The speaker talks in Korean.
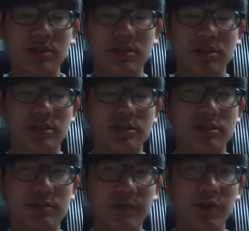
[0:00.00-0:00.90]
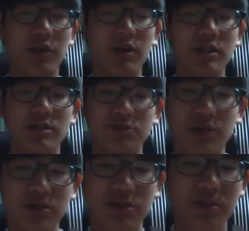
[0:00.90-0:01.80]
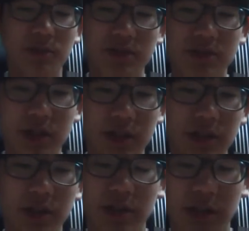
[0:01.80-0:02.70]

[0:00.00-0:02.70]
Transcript: 그 여러 가지 그 수학적인 미션을 해결해